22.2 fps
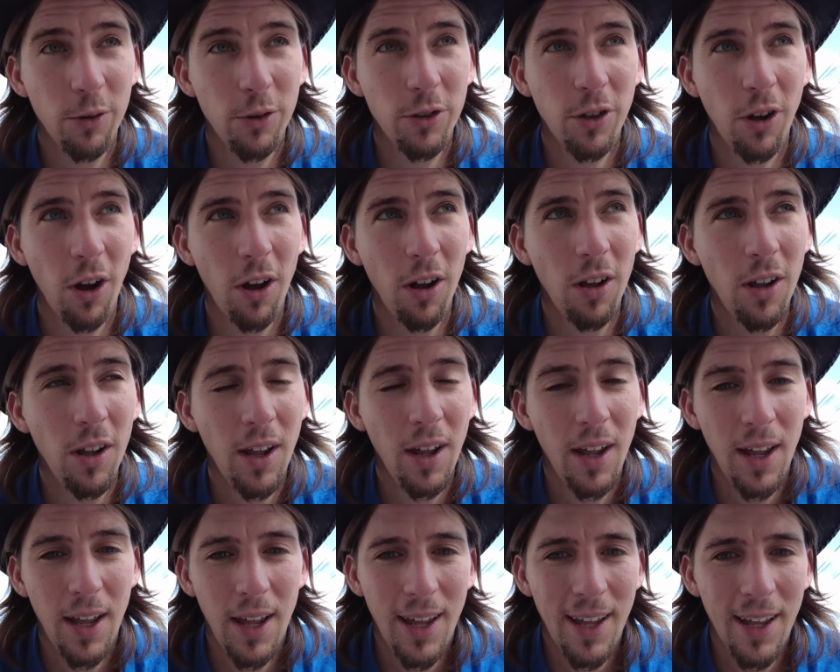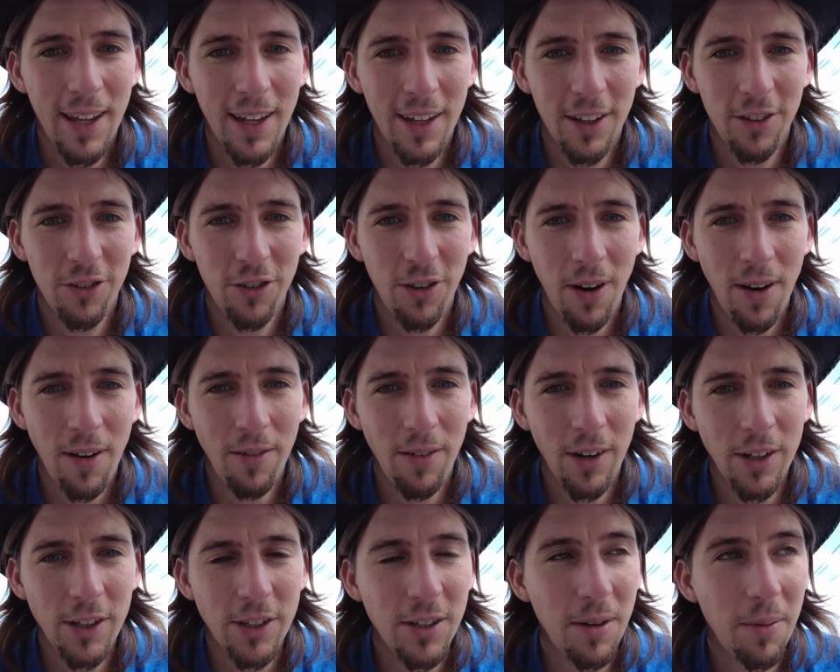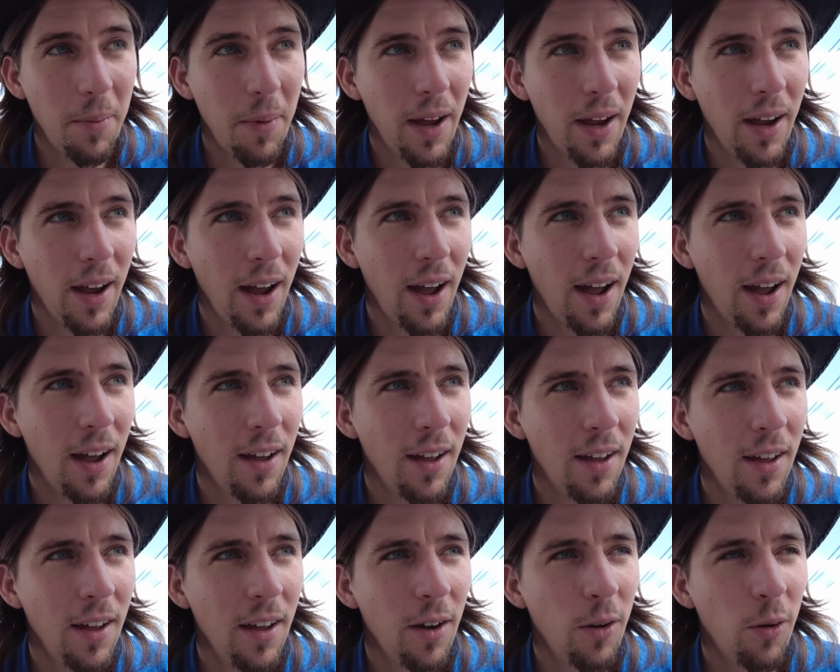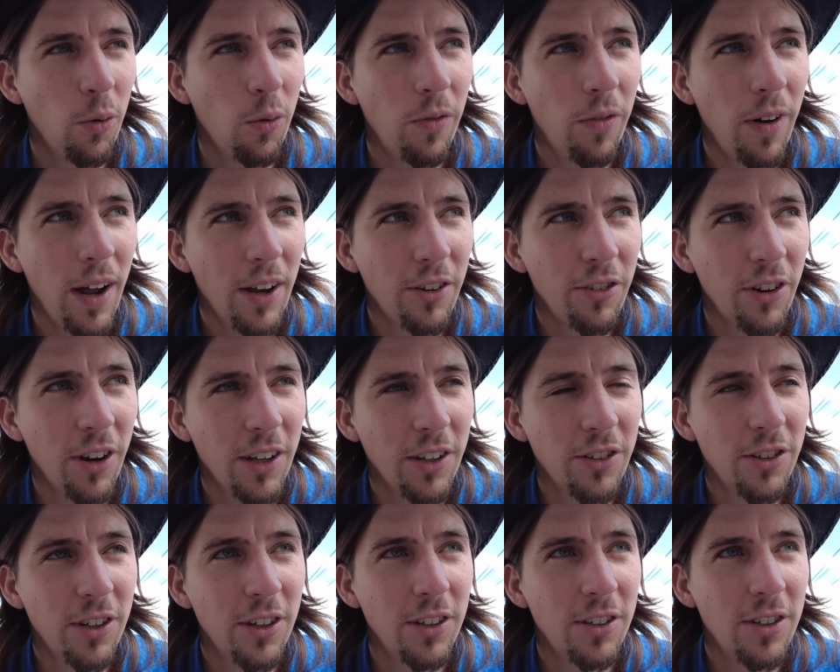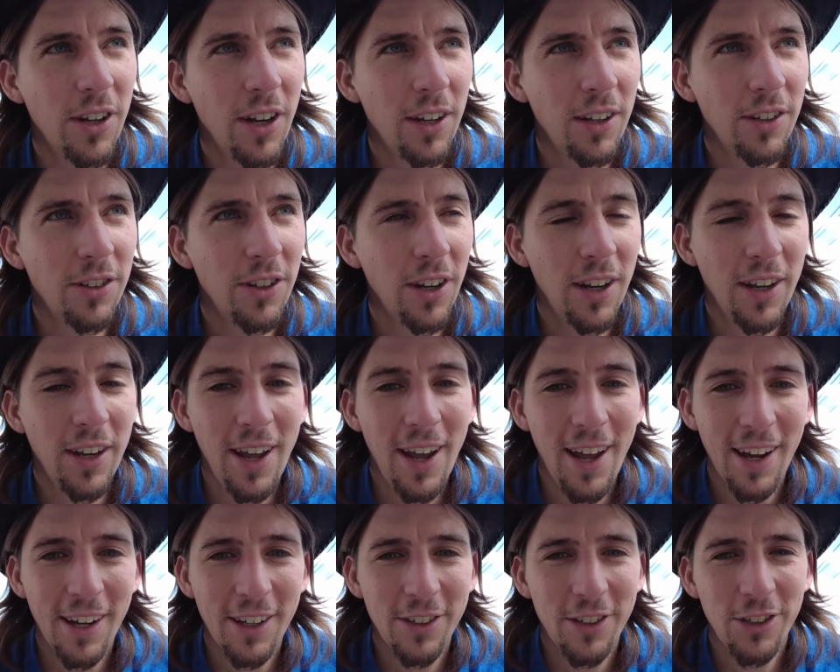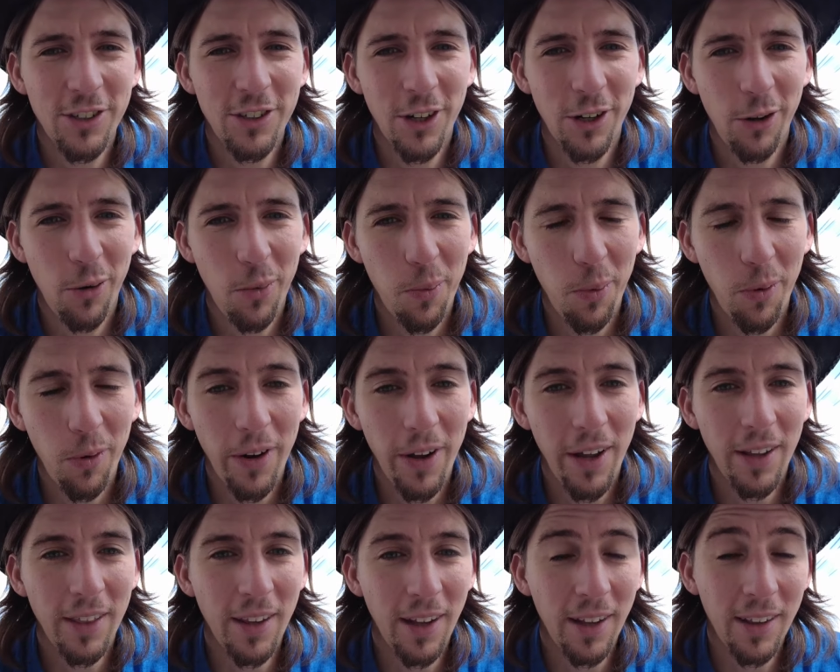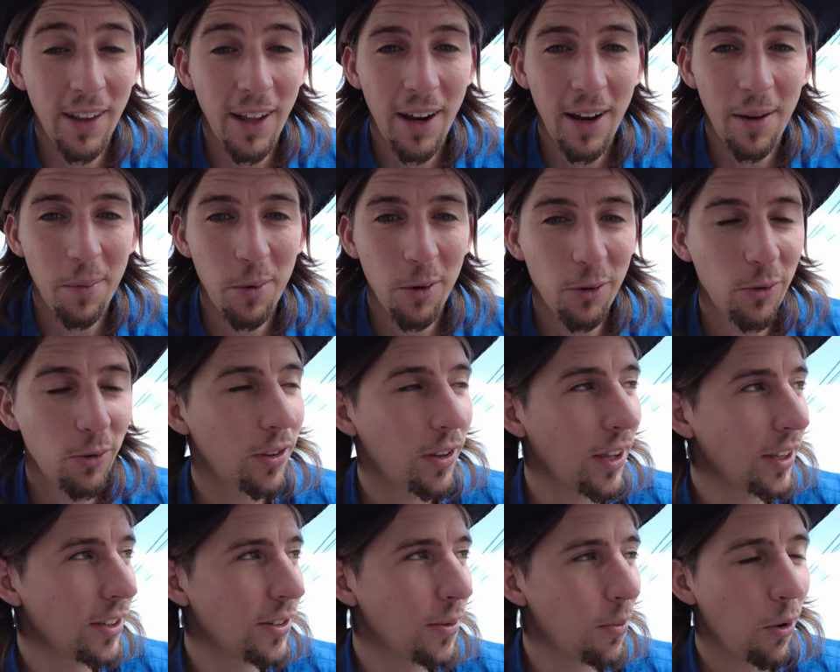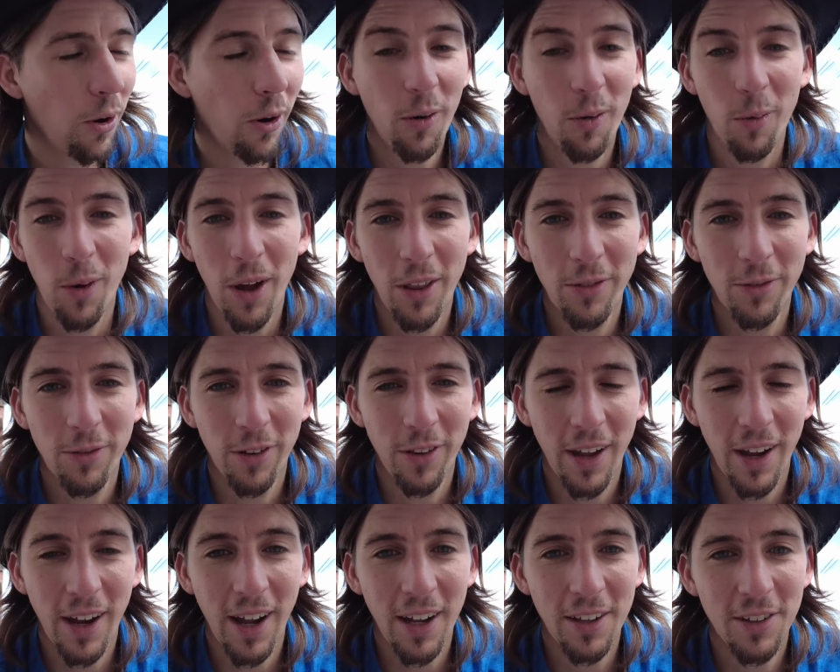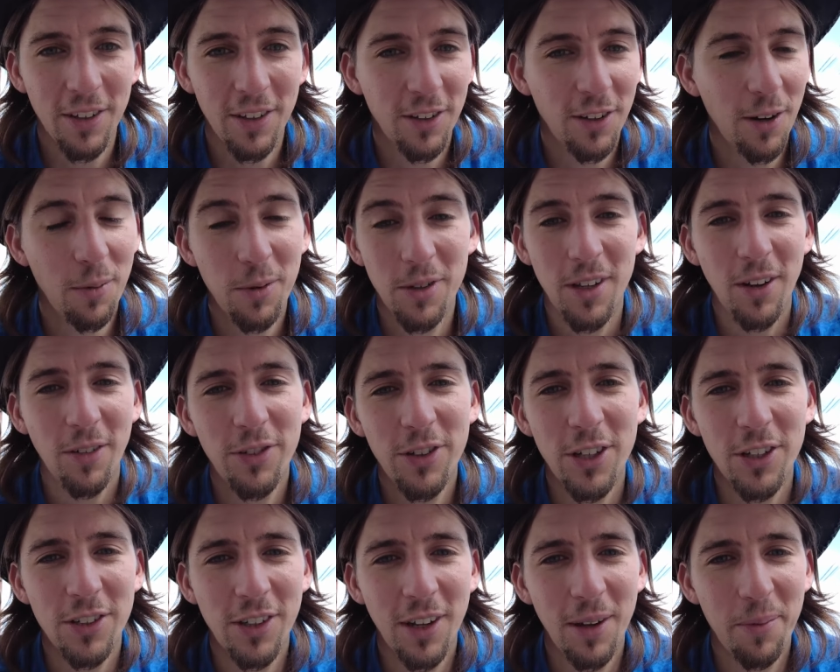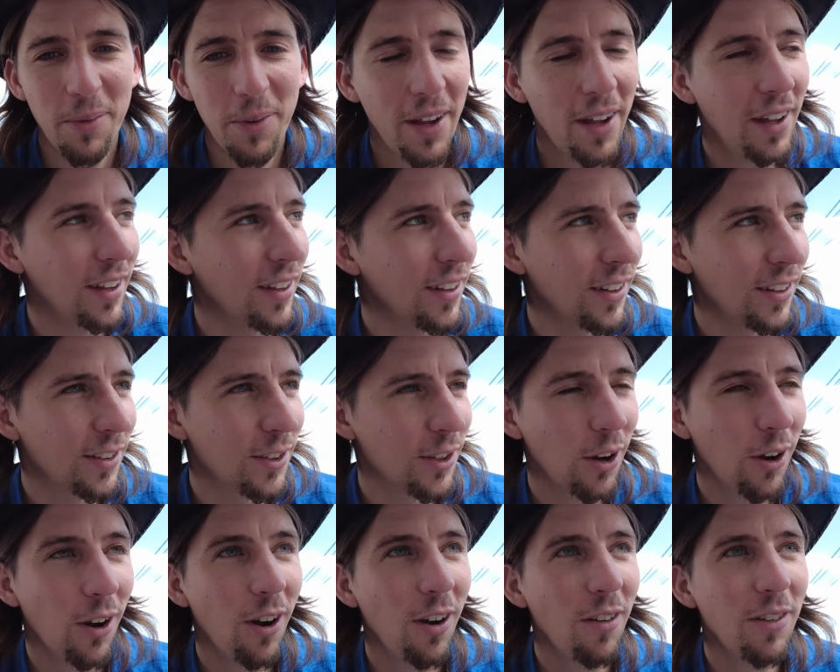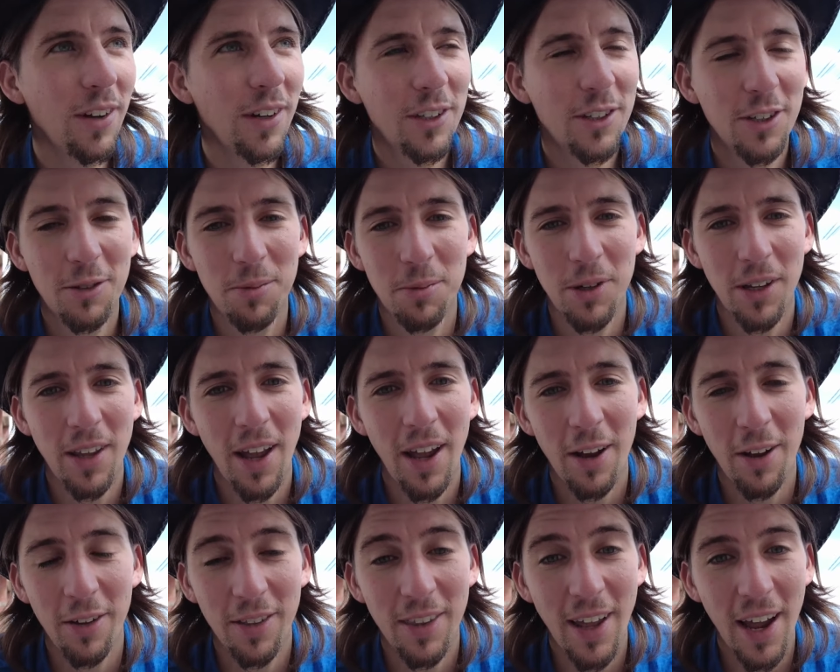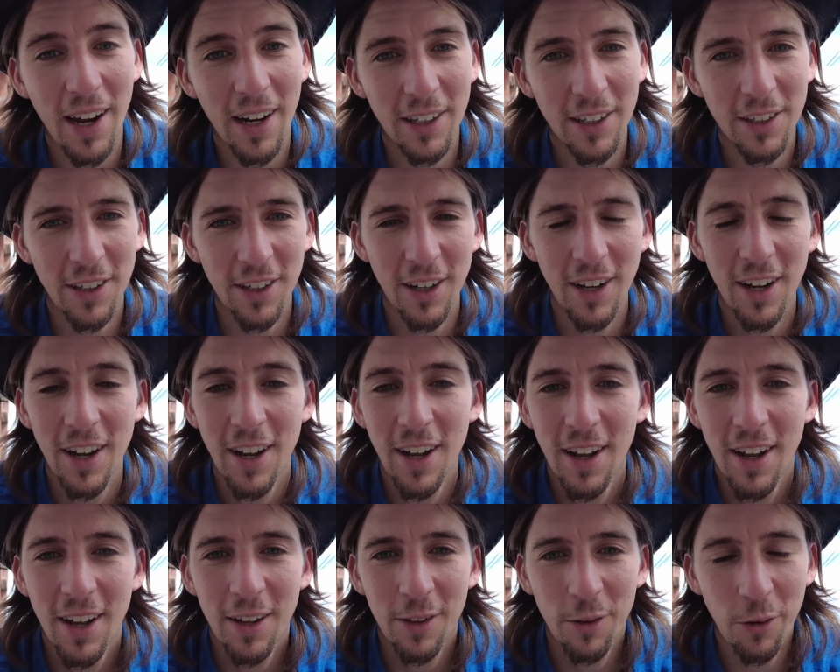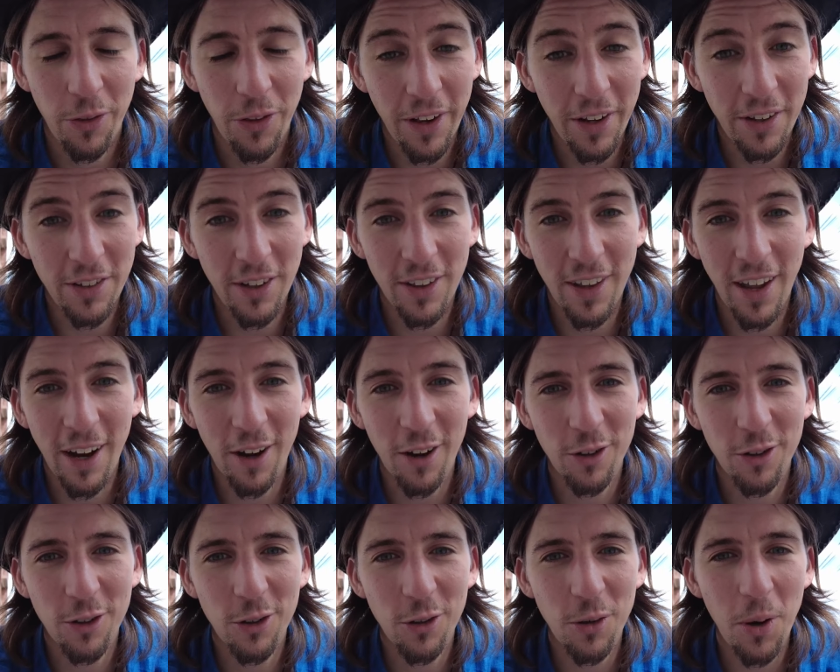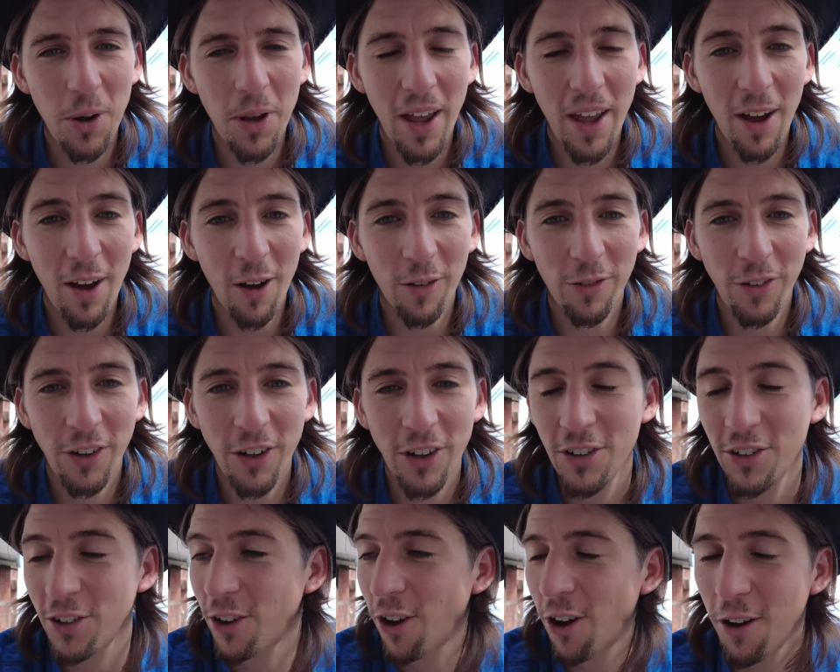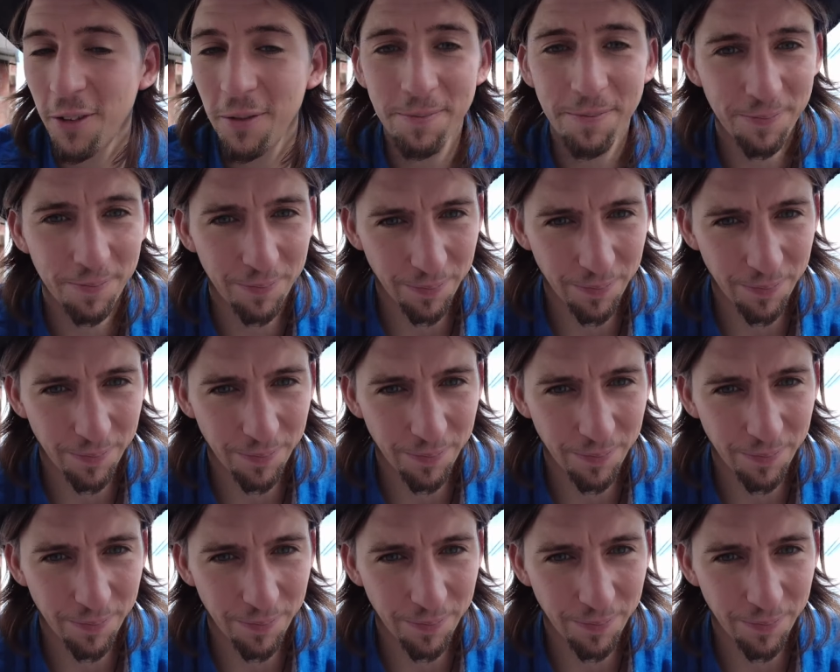Cusco y, trzeba właśnie mega uważać gdzie się je, gdzie się kupuje i tak dalej, bo tutaj ci mogą łatwo na kasy zrobić ze wszystkim, nie? Cokolwiek ci sprzedają taksi, tutaj się negocjuje o wszystko.